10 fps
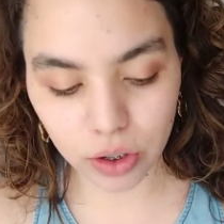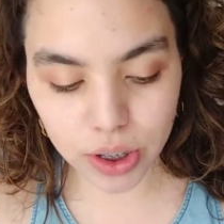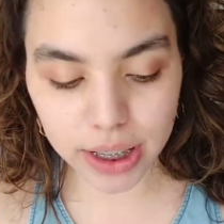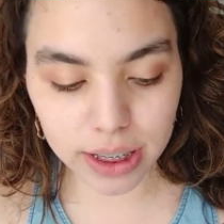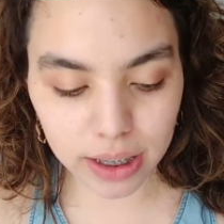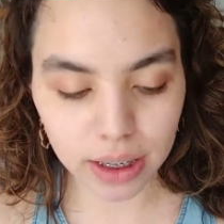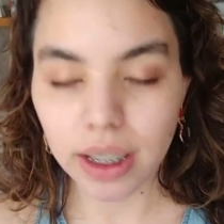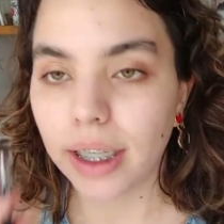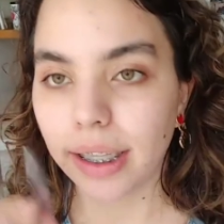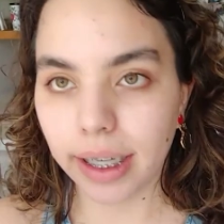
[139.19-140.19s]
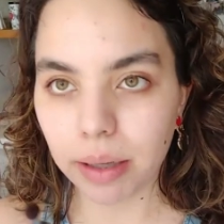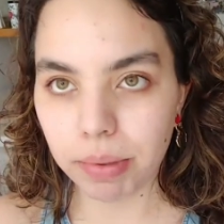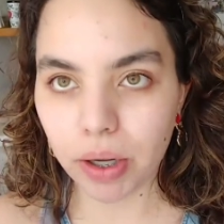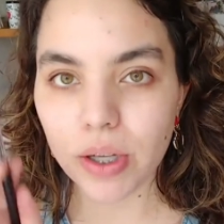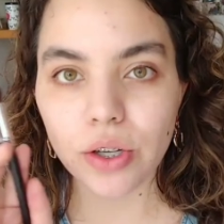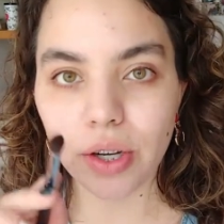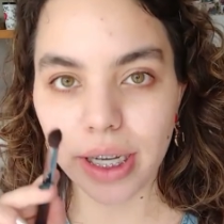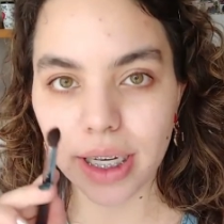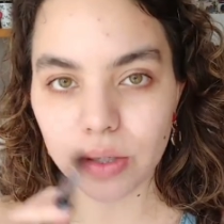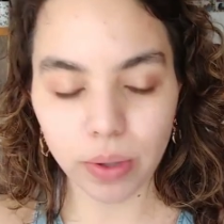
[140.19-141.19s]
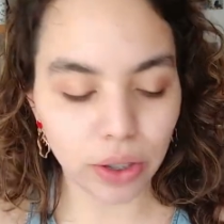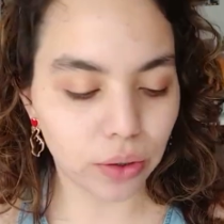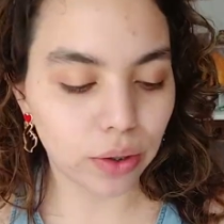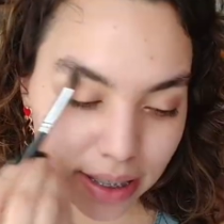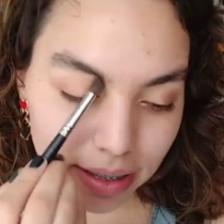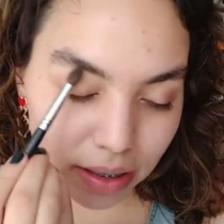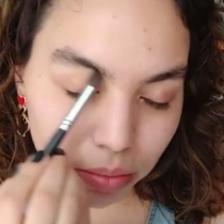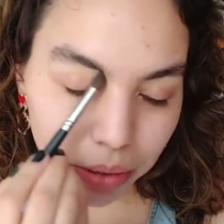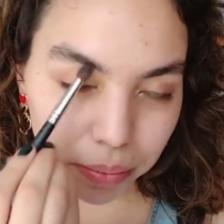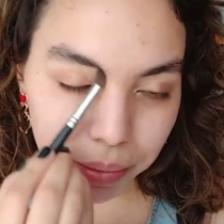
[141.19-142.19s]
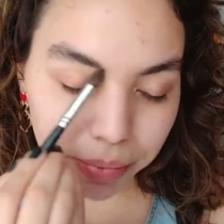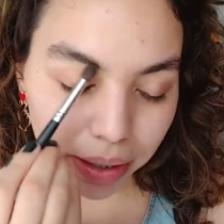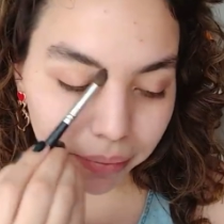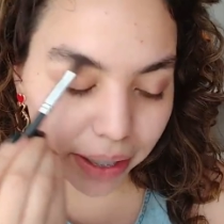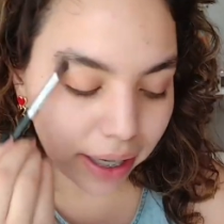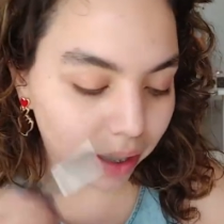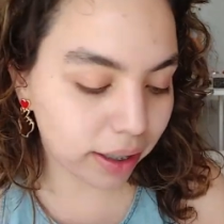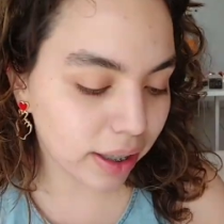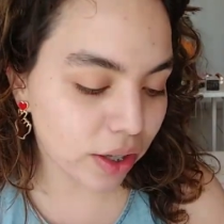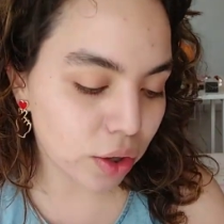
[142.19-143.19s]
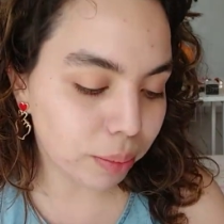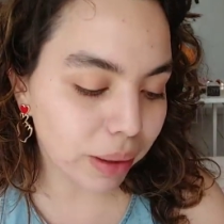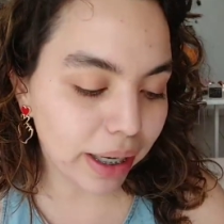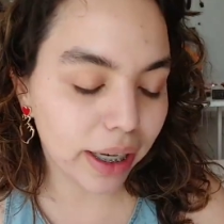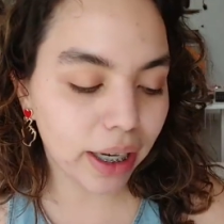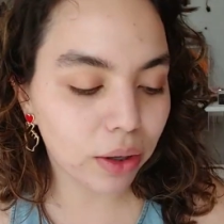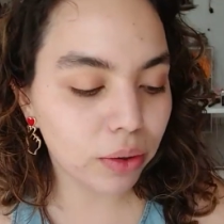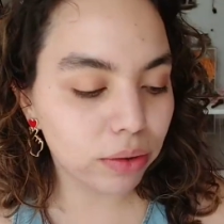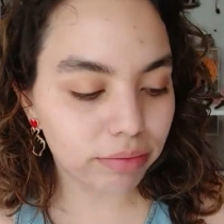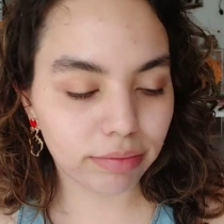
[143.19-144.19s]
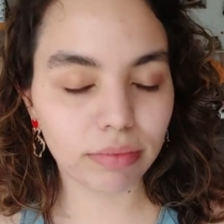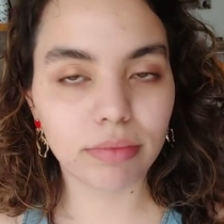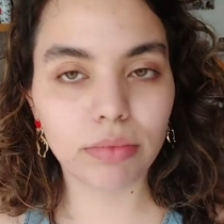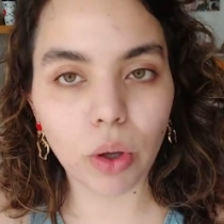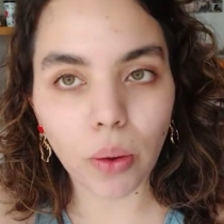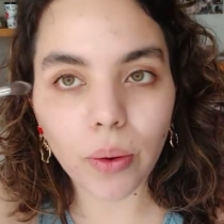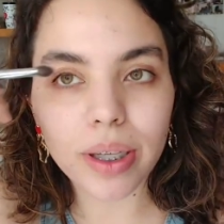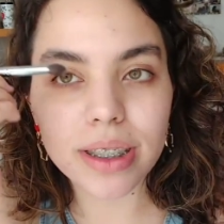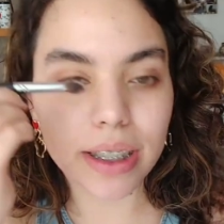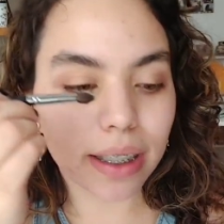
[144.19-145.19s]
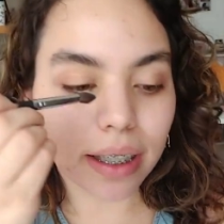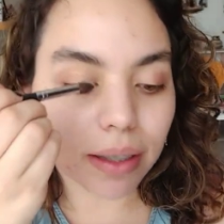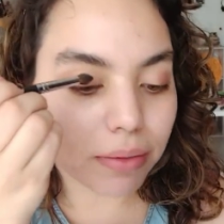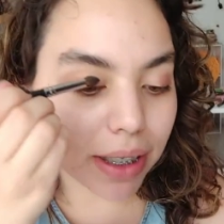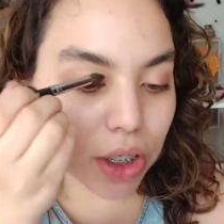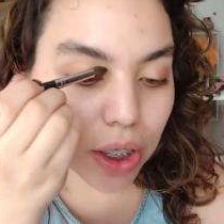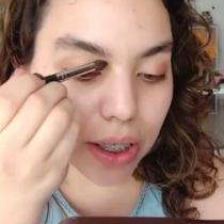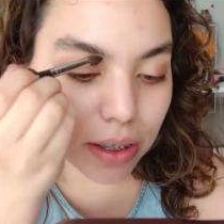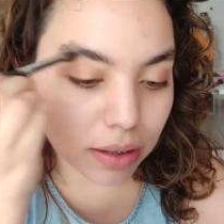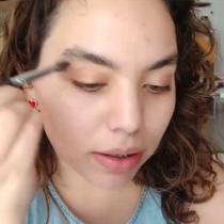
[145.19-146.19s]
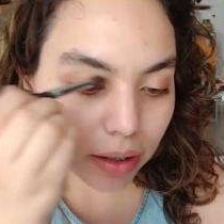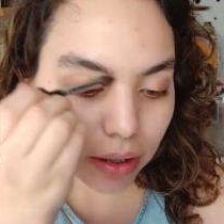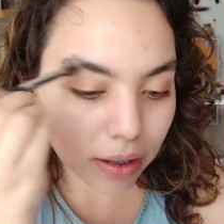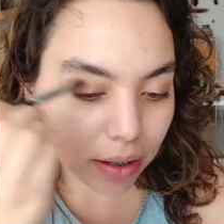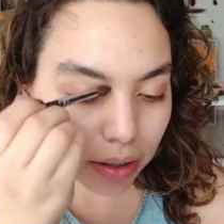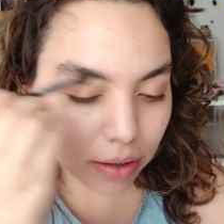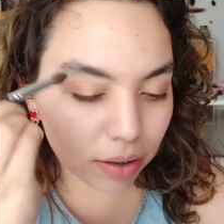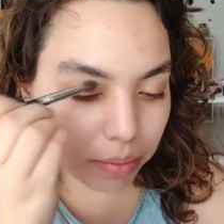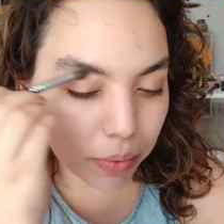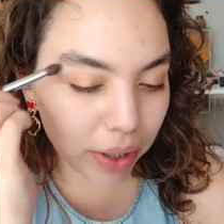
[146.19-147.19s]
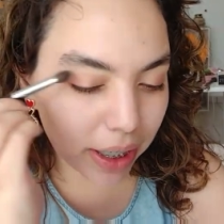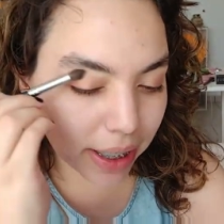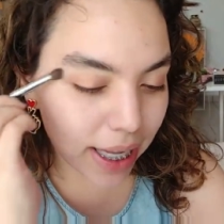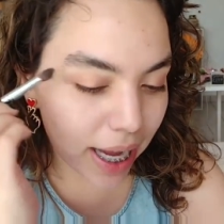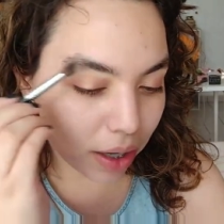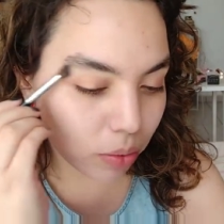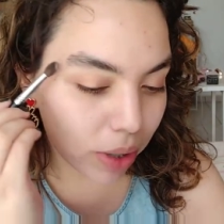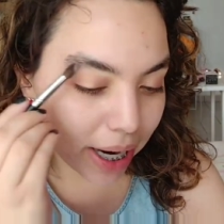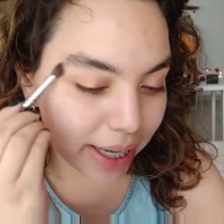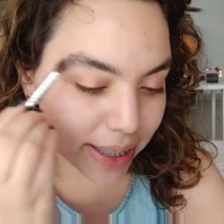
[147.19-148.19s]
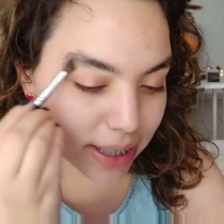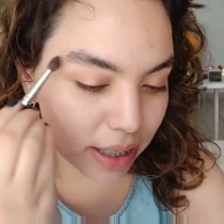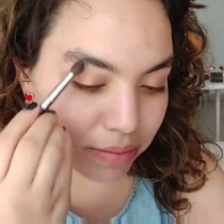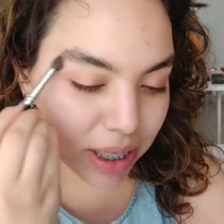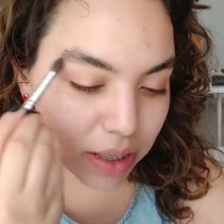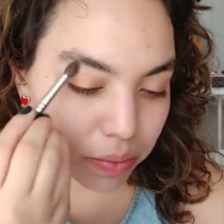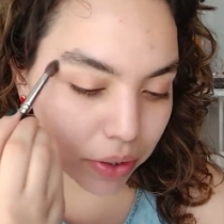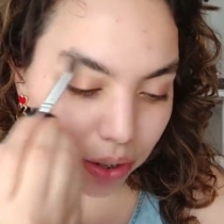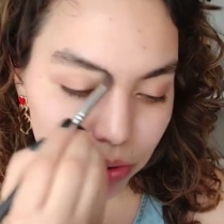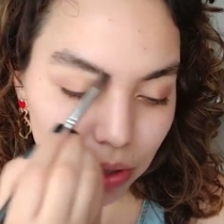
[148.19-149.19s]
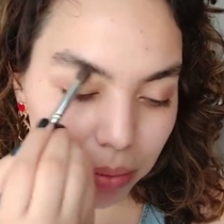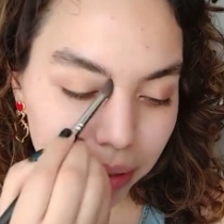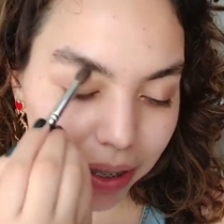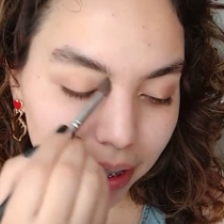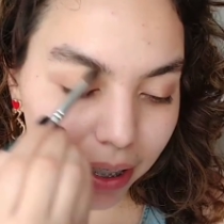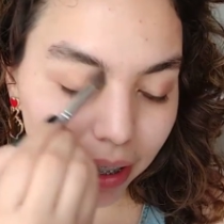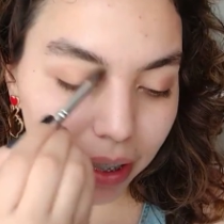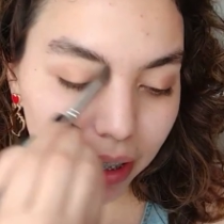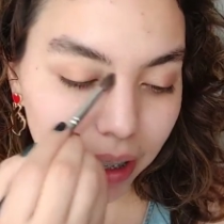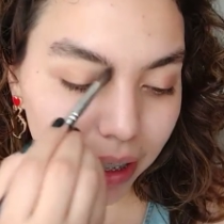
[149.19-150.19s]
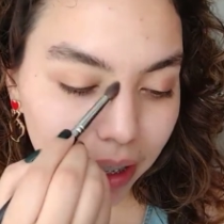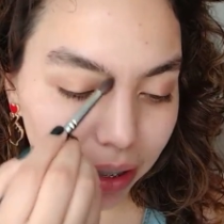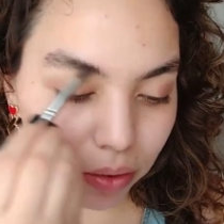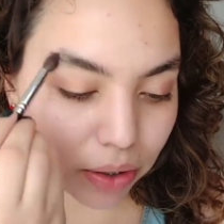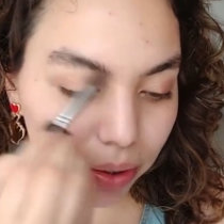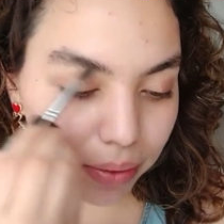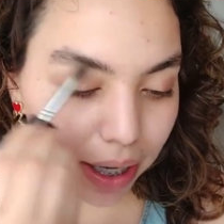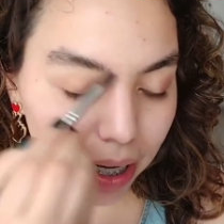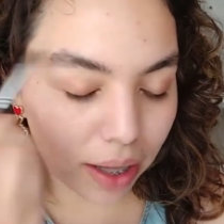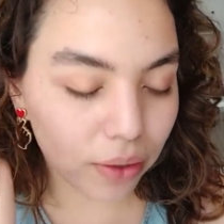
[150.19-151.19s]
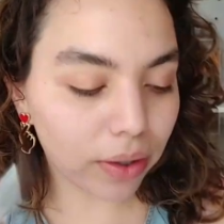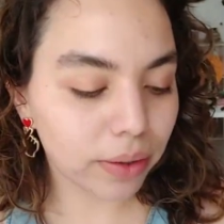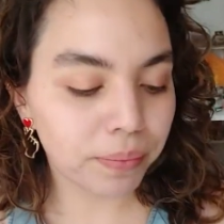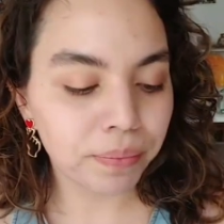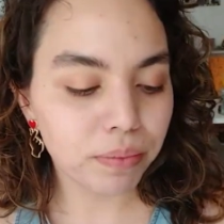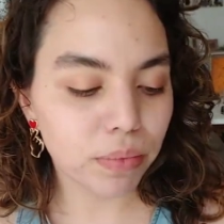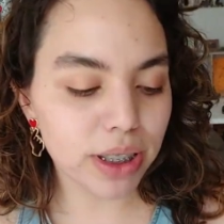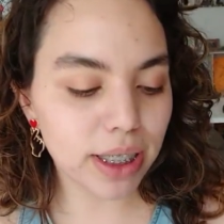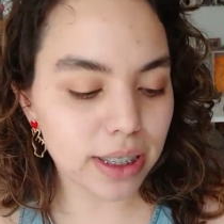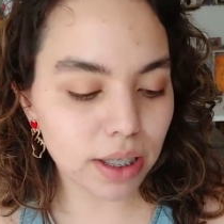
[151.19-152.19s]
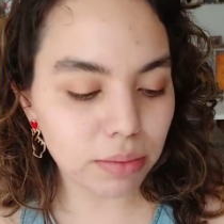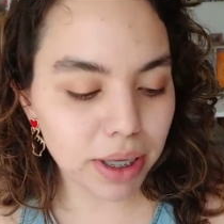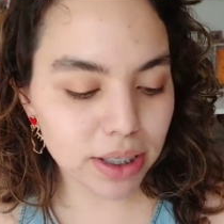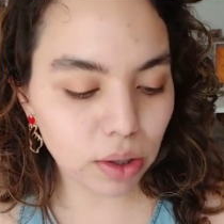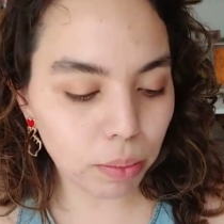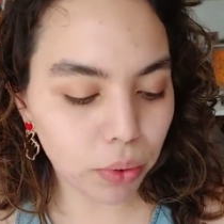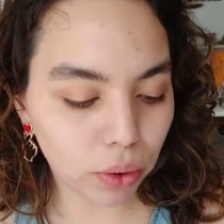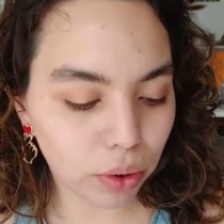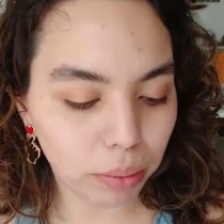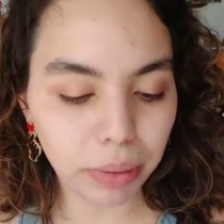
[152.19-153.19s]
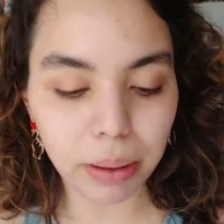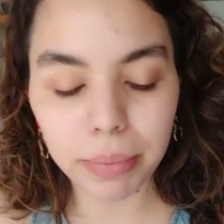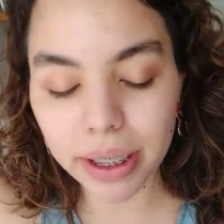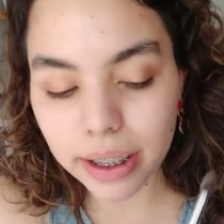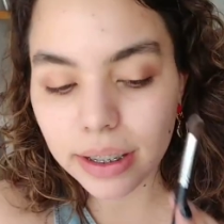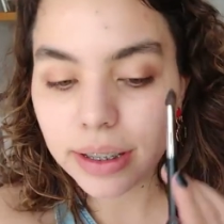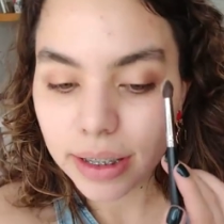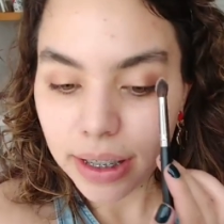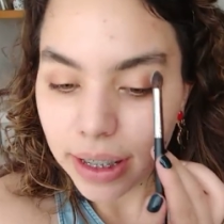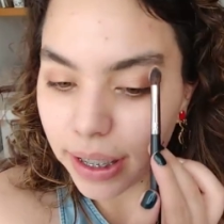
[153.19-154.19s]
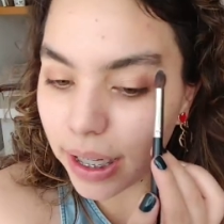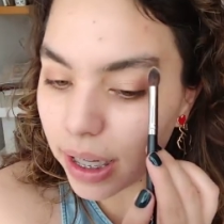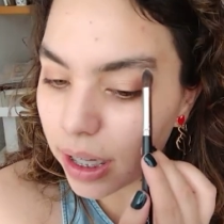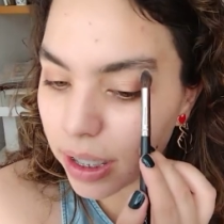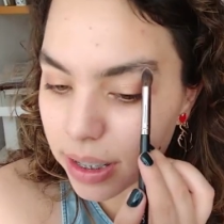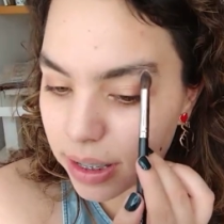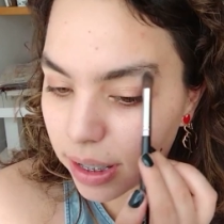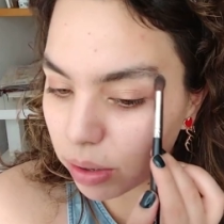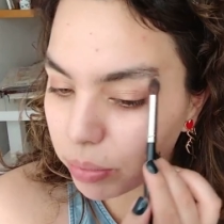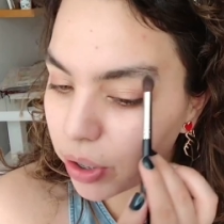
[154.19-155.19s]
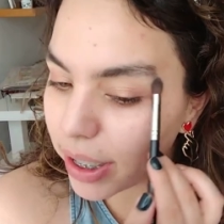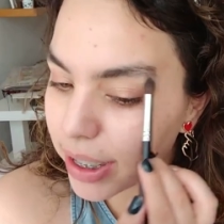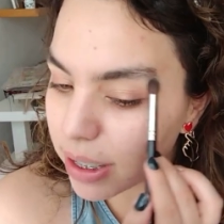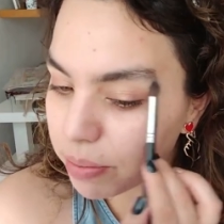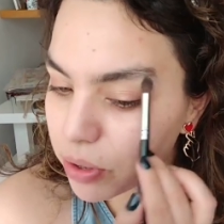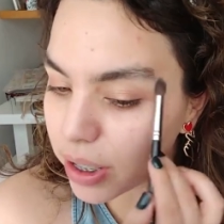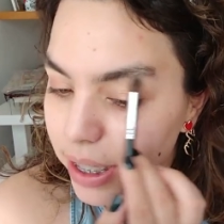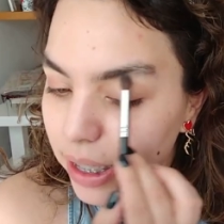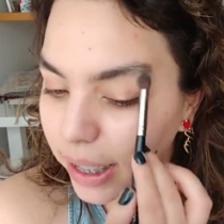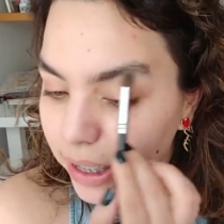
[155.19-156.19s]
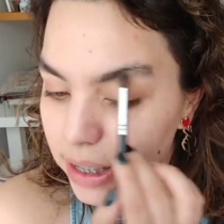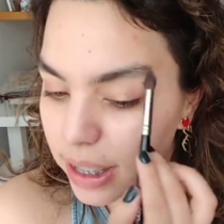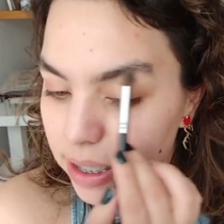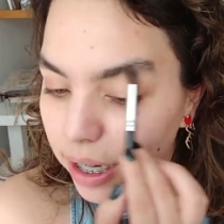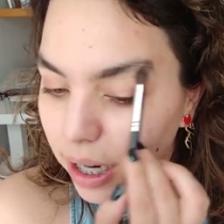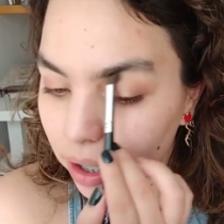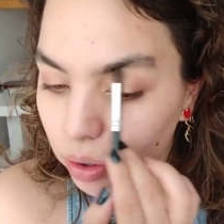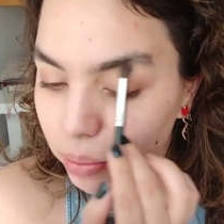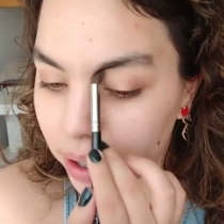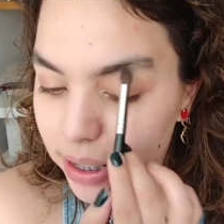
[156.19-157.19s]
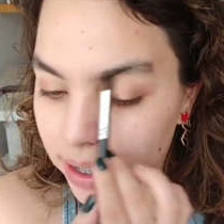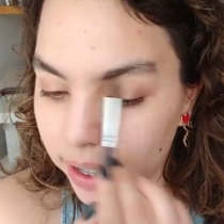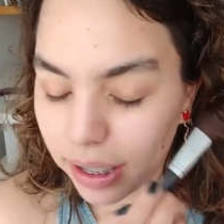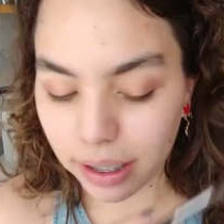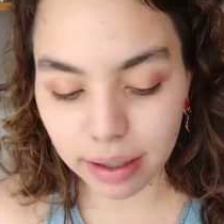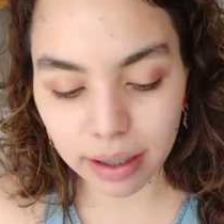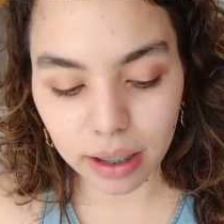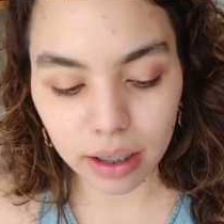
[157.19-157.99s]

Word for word: Entonces, dejen aplico eso y les cuento. Es como el primer viaje que yo planeo todo así de que fechas, dónde me voy a quedar, lugares y demás, porque usualmente eh, cuando he viajado, pues ha sido más como con mi hermana y siendo muy honesta, pues ella es la que se hace cargo más de,